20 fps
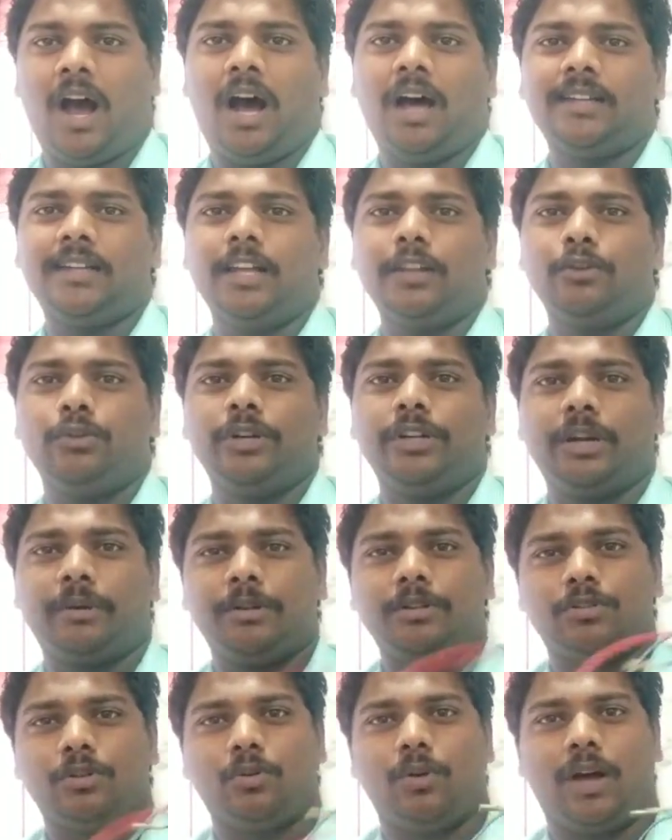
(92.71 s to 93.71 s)
ஆர்ஆர் யூனிட்
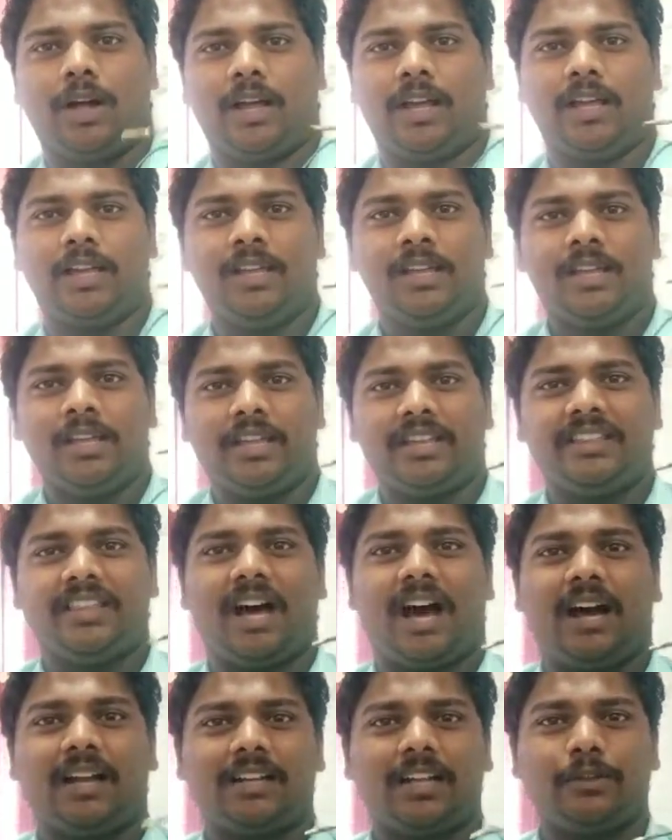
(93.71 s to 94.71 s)
அப்படின்னு சொல்லுவாங்க இந்த
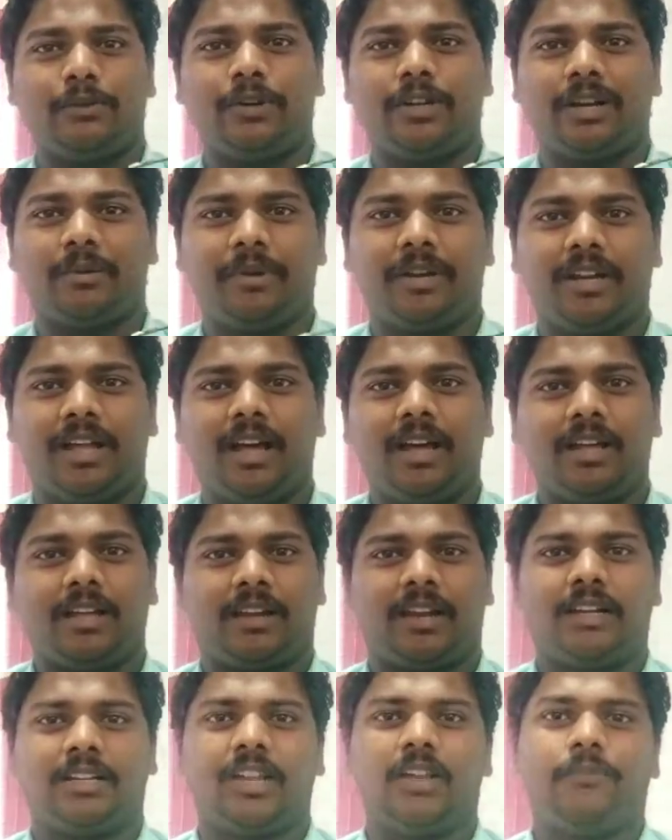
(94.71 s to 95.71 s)
ஆர்ஆர் யூனிட் அப்படின்னா
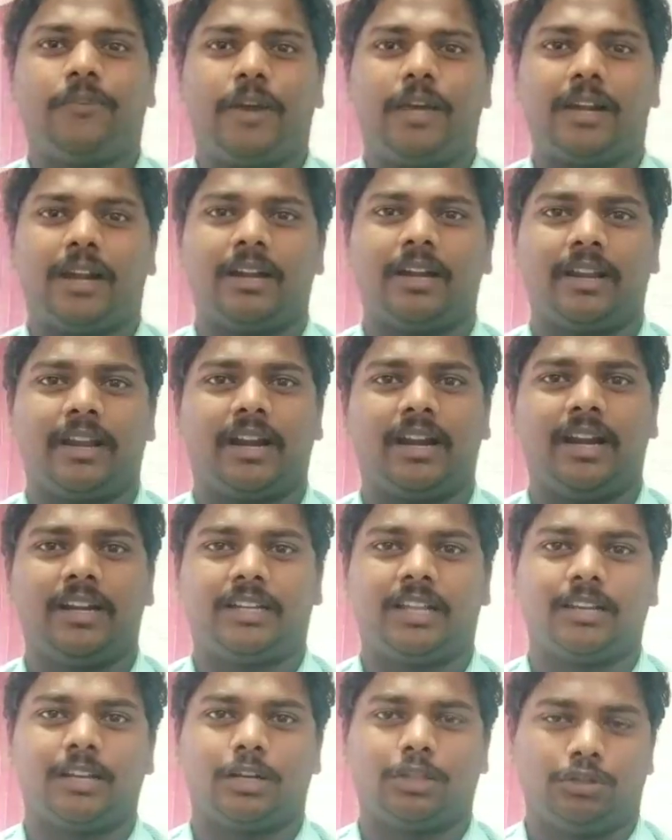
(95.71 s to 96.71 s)
ரெக்டிஃபயர் அண்ட்
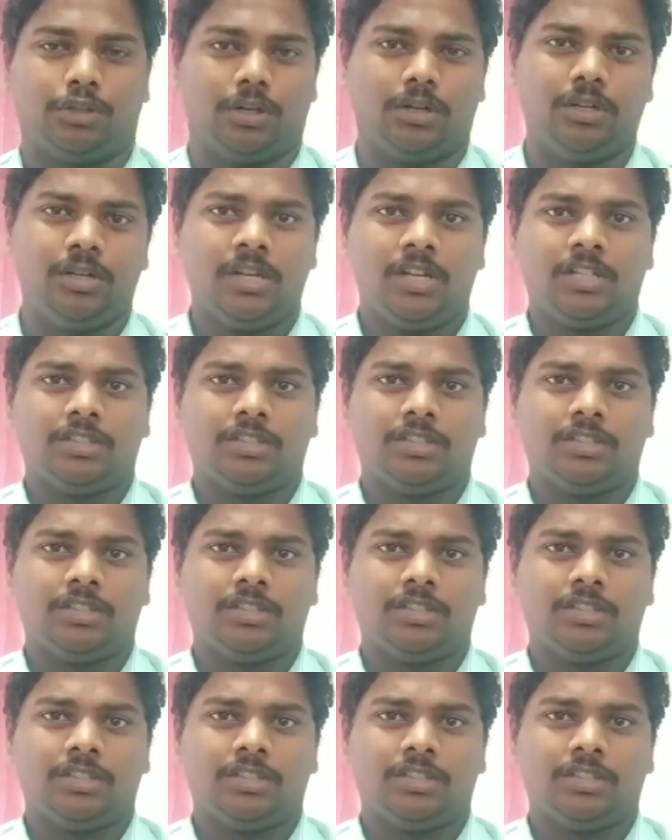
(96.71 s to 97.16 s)
ரெகுலேட்டர்னு அர்த்தம்